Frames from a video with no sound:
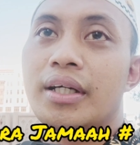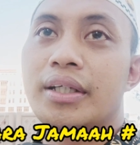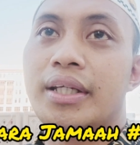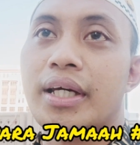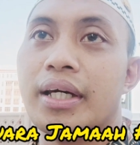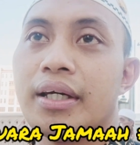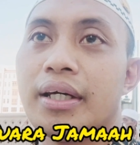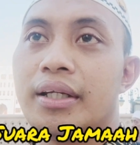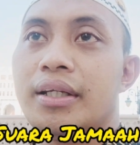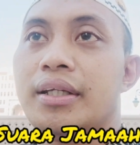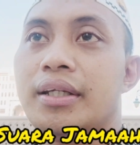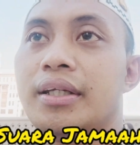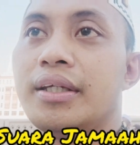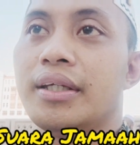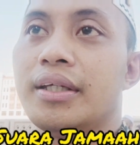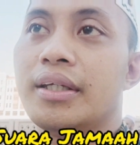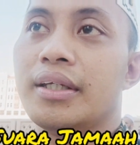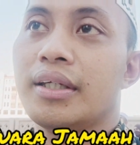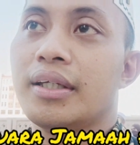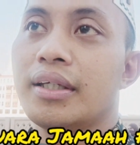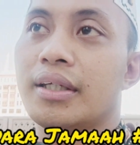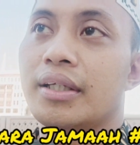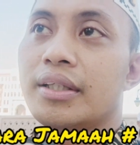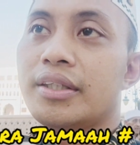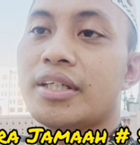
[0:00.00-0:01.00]

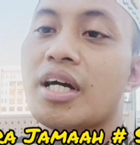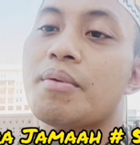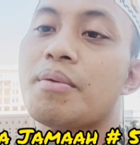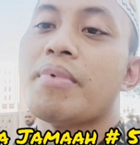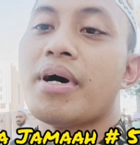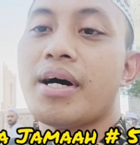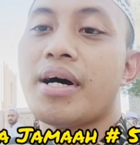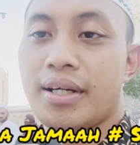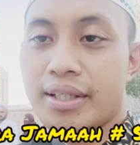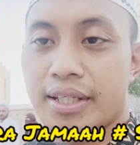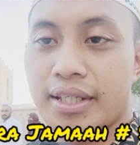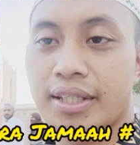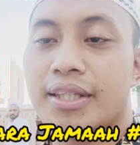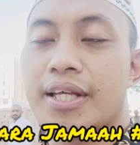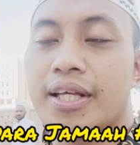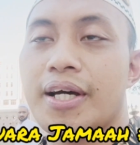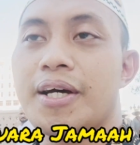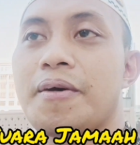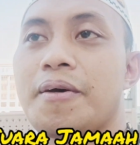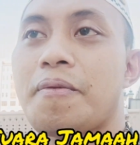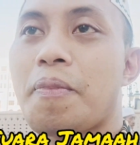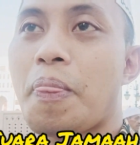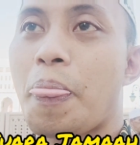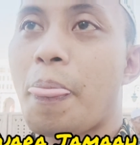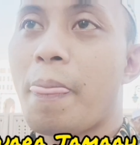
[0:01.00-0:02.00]
dari jamaah
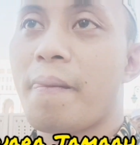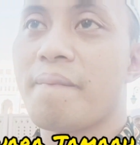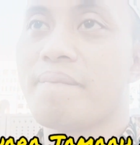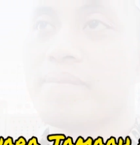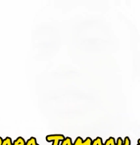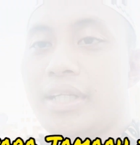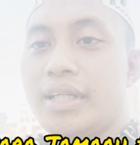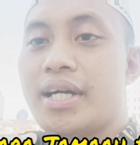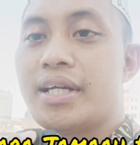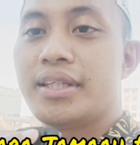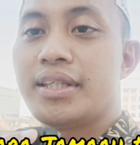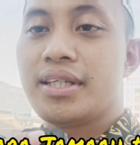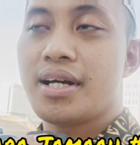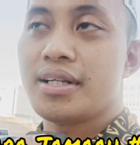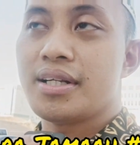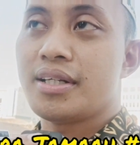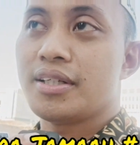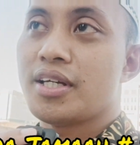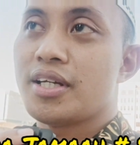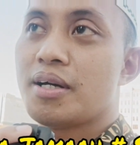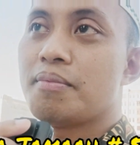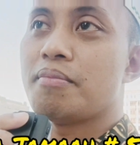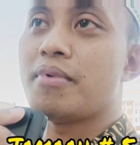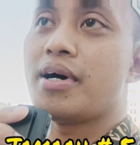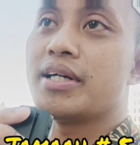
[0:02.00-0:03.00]
kita kiranya
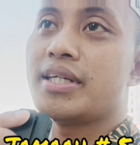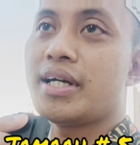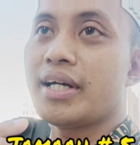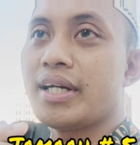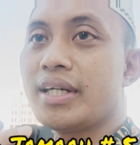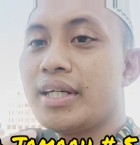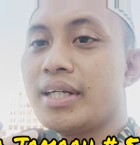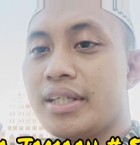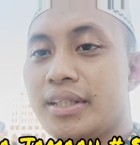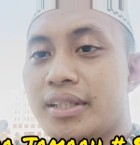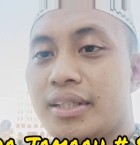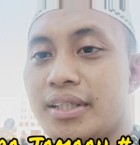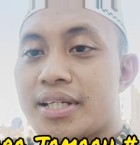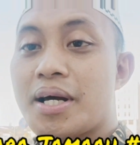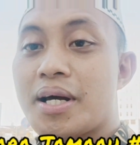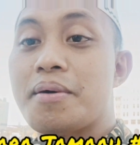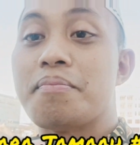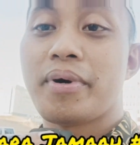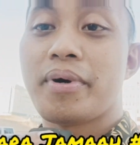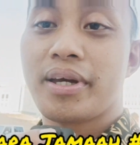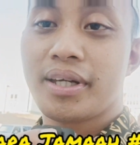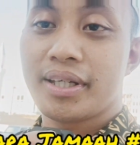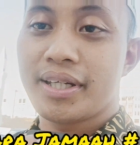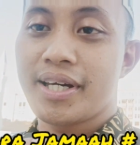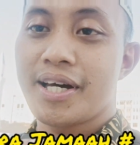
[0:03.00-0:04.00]
ada jamaah yang ingin
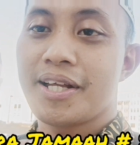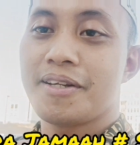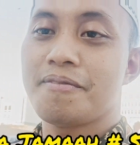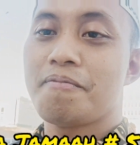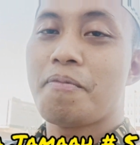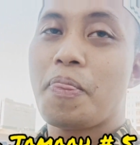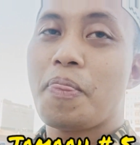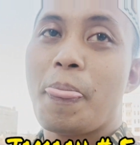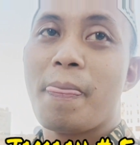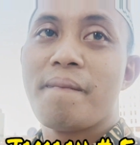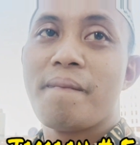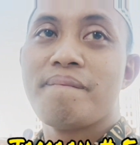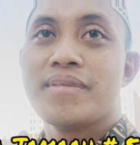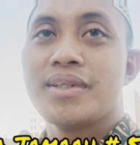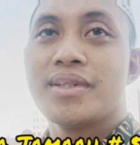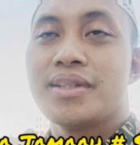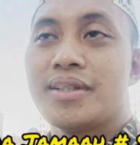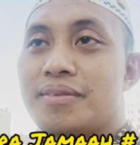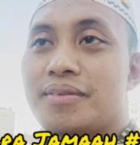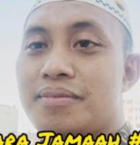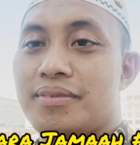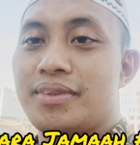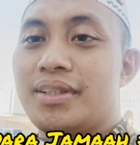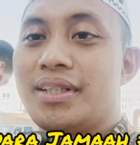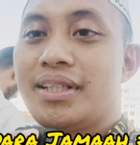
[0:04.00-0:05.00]
disampaikan
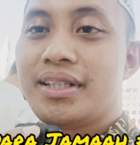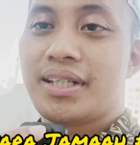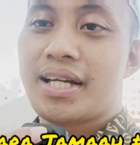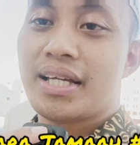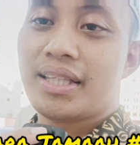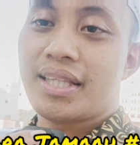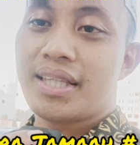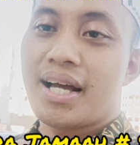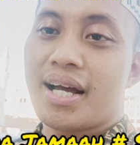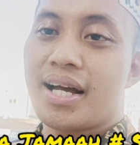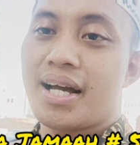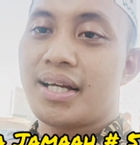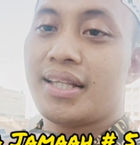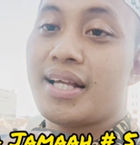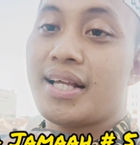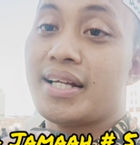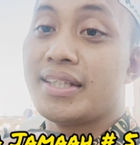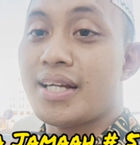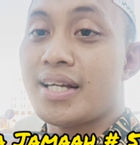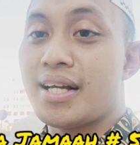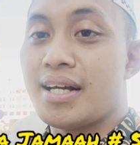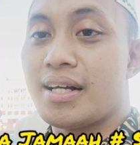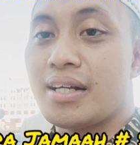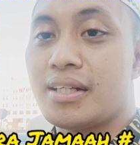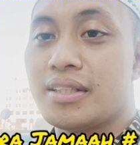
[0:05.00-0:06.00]
kita akan
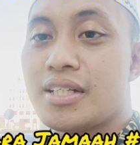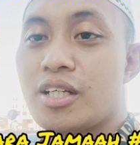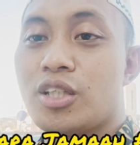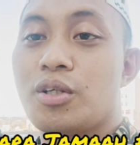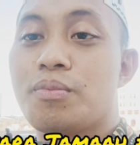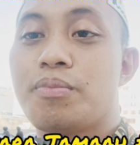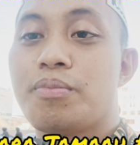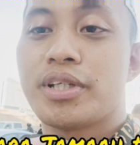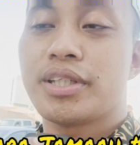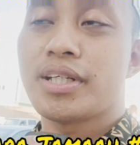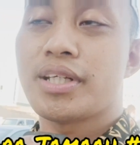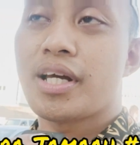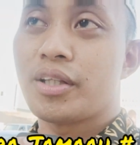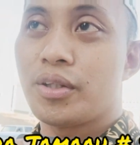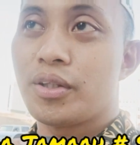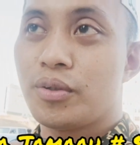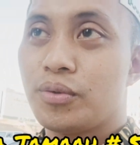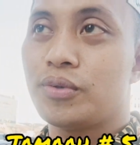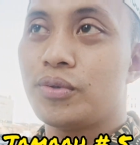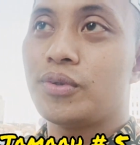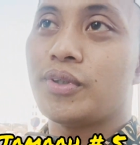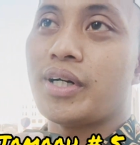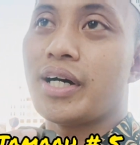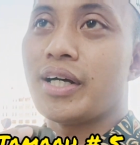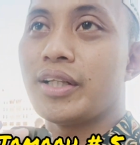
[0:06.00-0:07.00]
tanya satu
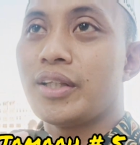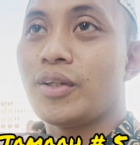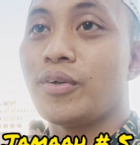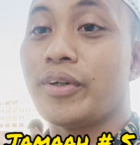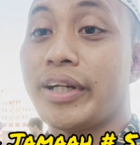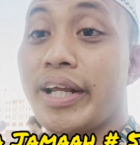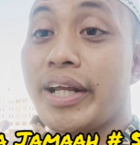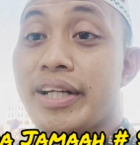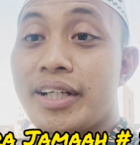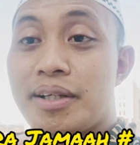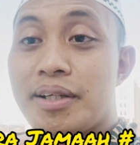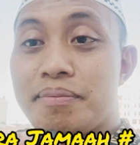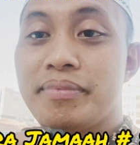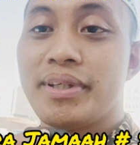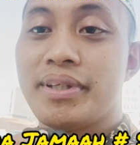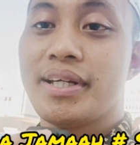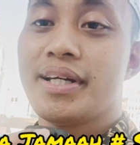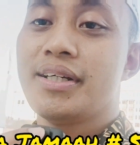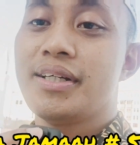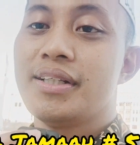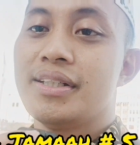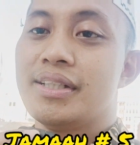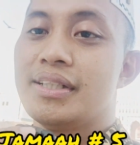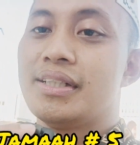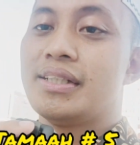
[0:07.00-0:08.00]
persatu atau random
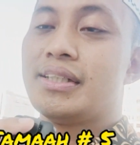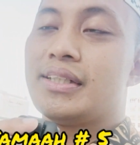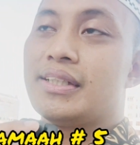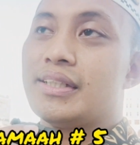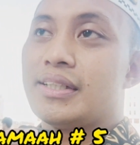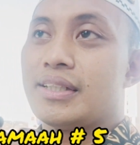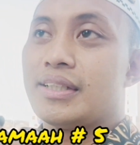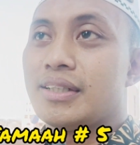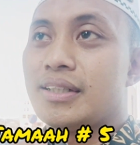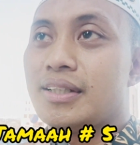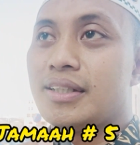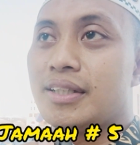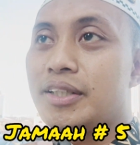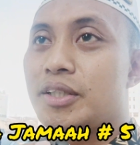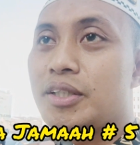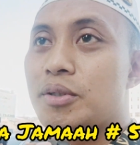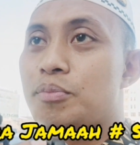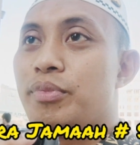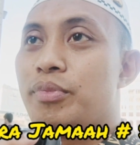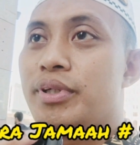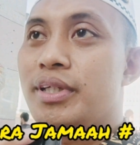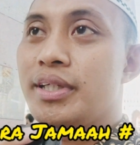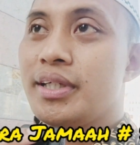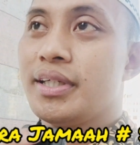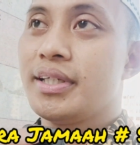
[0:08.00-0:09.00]
ya uh,
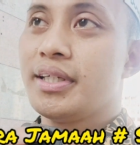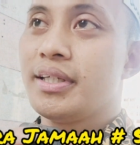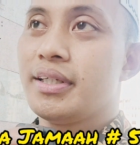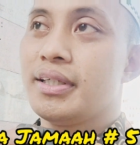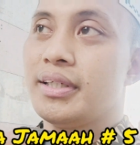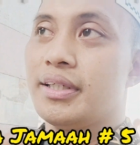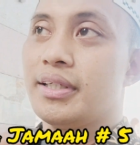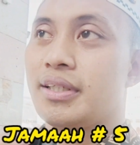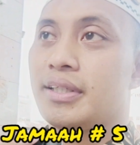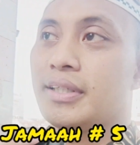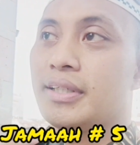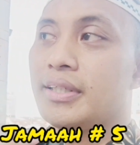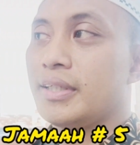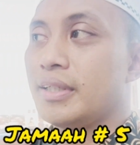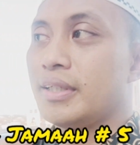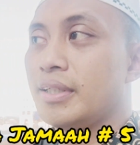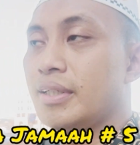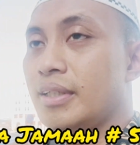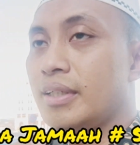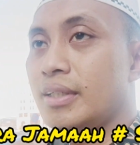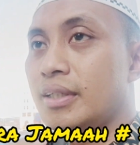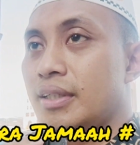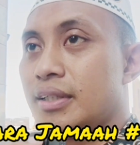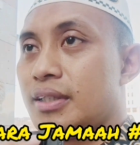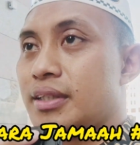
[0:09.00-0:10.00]
demi
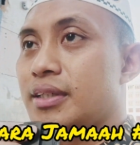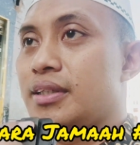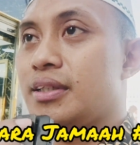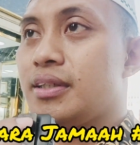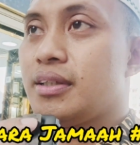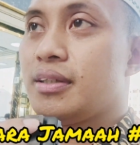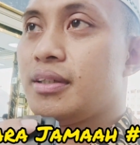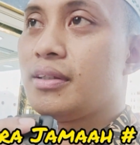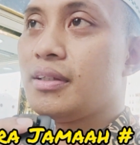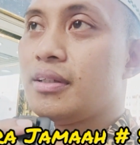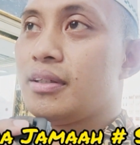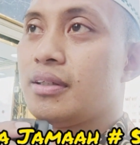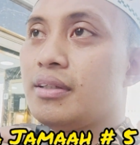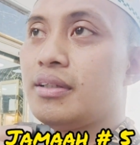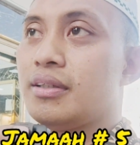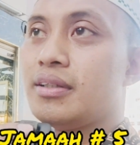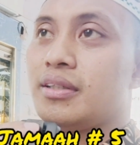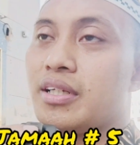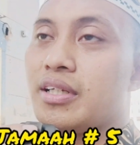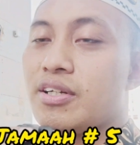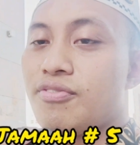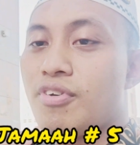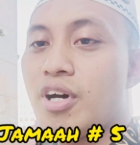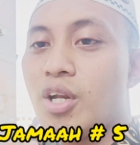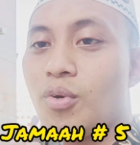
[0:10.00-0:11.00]
uh,
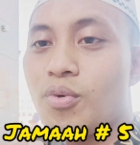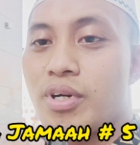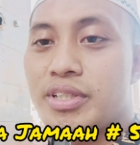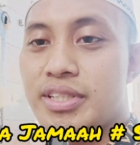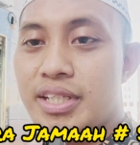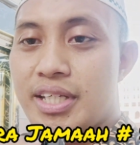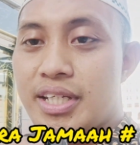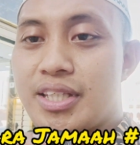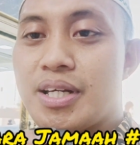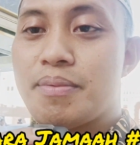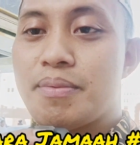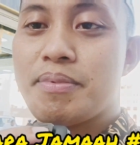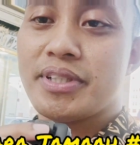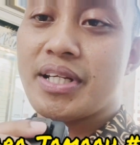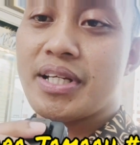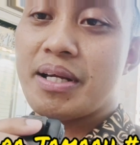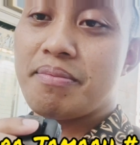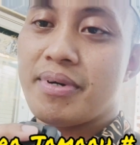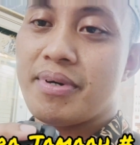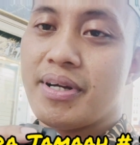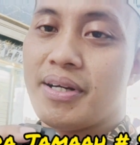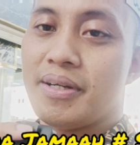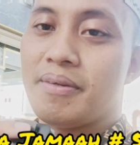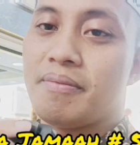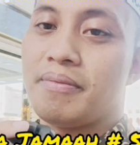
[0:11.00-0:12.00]
evaluasi kita
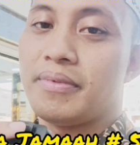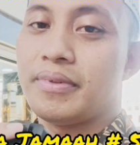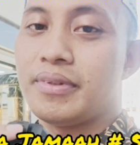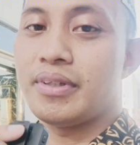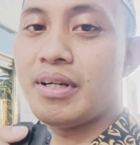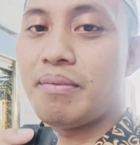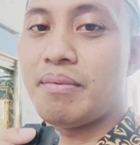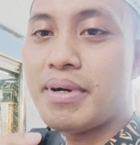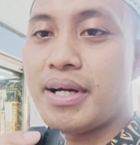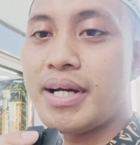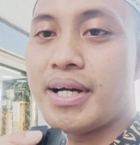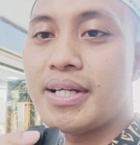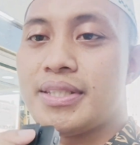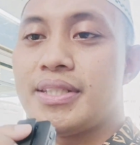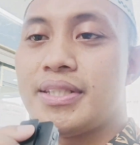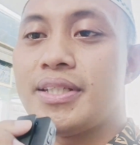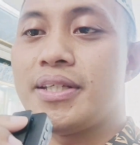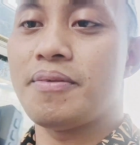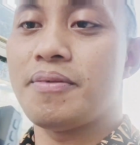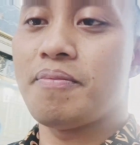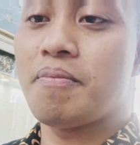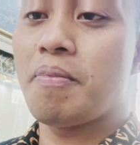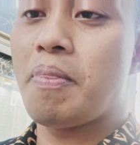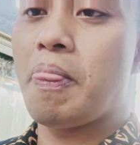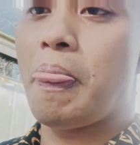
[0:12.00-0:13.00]
bersama terima kasih